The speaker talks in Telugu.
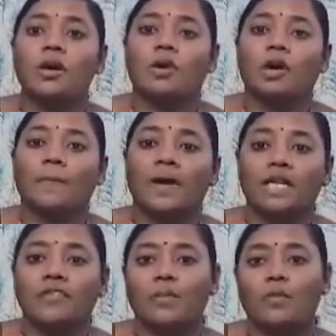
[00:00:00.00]
ఒక
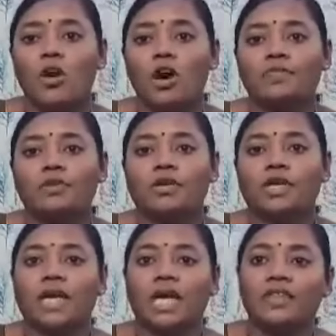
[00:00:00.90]
పదవి మోహంతో
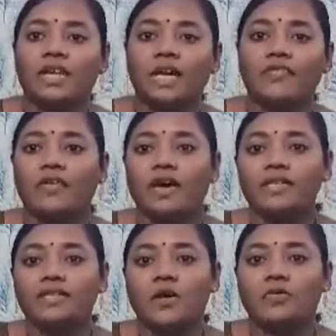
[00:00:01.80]
ఏ విధంగా
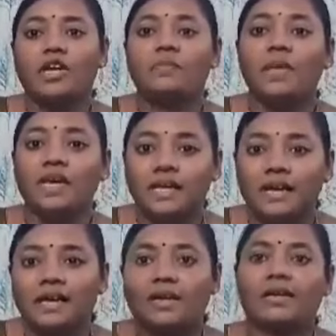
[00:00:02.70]
వ్యవహరిస్తా ఉన్నారు మీకే
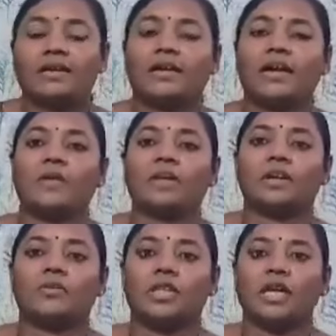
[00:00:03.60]
కట్టినట్టు
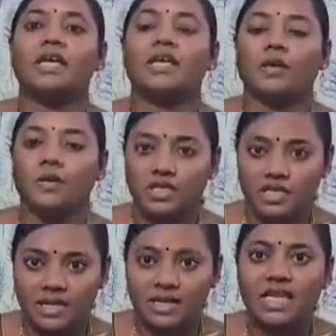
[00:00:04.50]
కనబడతా ఉంది ఈ రోజు
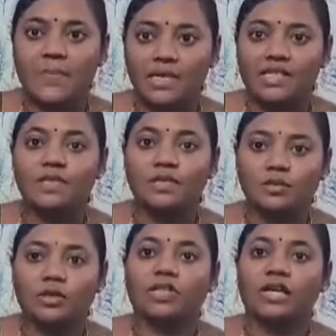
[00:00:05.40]
నిజంగా సమాజం
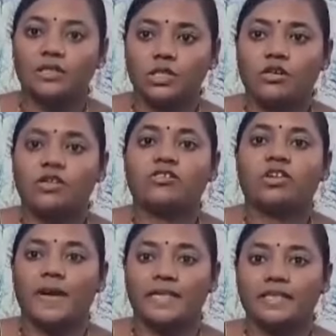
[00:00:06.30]
సిగ్గుతో
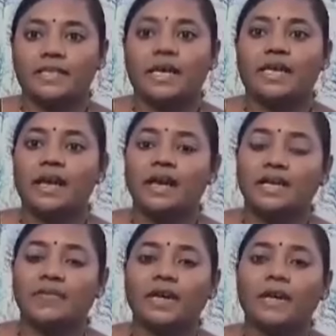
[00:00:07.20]
తలించుకోవాల్సిన పరిస్థితి
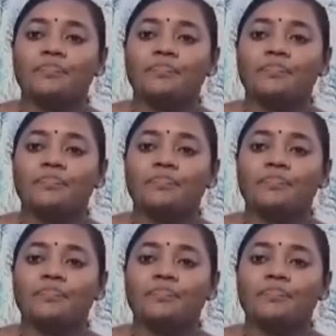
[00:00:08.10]
ఇలాంటివి